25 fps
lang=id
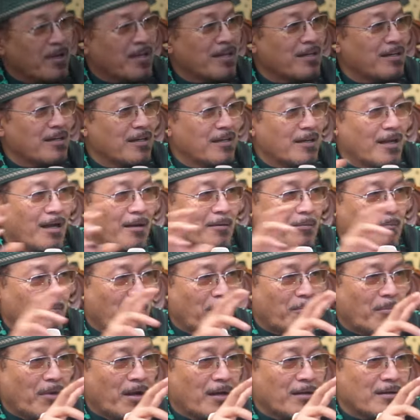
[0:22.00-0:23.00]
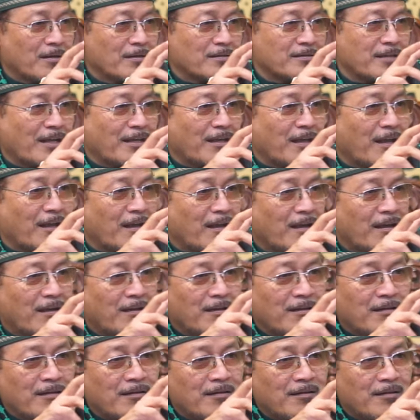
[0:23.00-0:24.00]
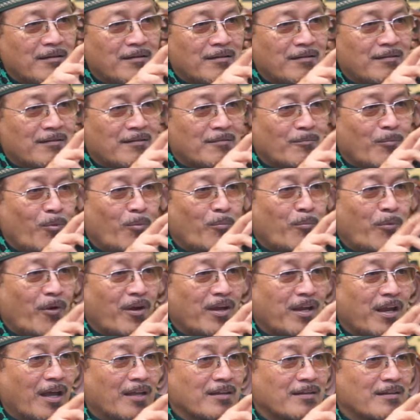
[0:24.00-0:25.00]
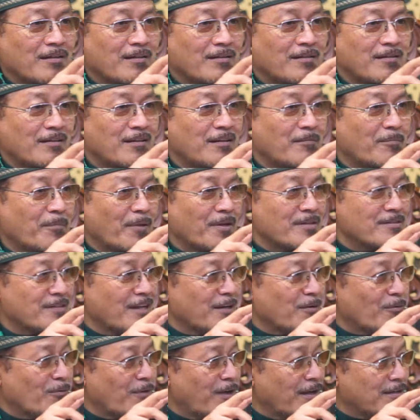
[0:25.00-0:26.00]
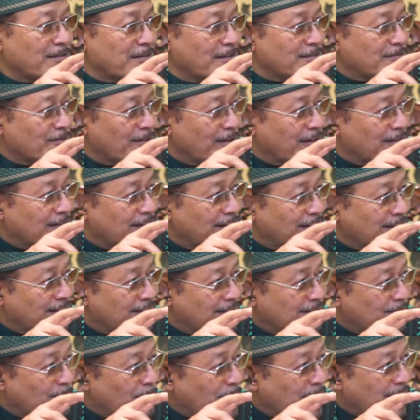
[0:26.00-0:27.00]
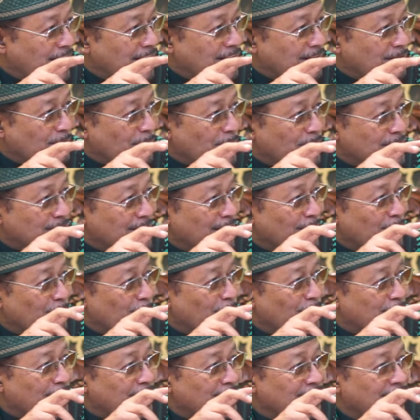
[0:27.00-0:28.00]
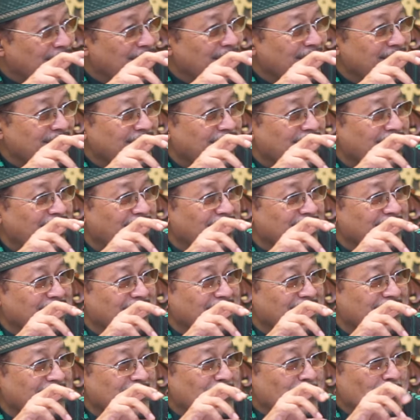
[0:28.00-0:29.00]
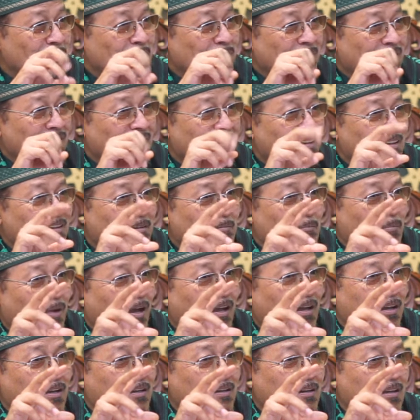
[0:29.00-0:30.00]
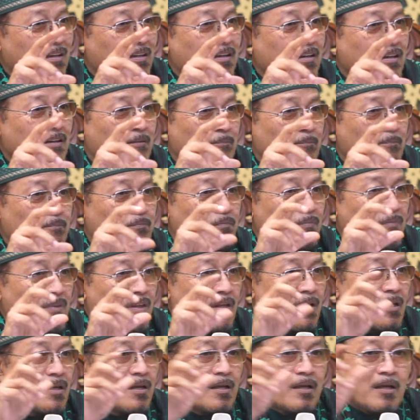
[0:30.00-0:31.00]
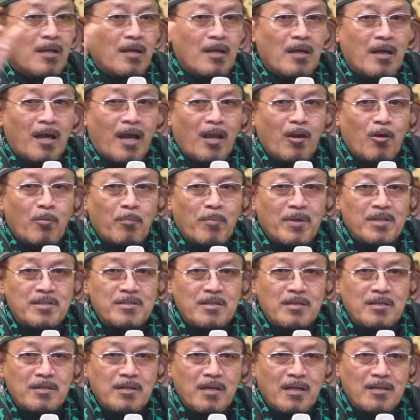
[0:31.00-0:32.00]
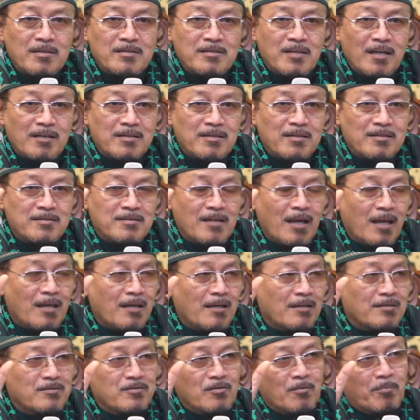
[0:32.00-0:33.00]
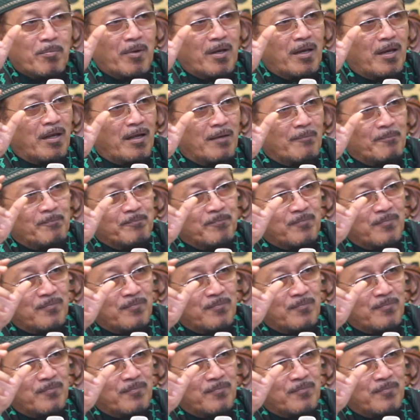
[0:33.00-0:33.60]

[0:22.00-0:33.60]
begini ya, memang saya mumpung ingat ini Pak Zainullah ada juga ya. Mana Pak Zainullah tadi kayaknya kelihatan baik gini kalau penjenengan jadi caleg cobalah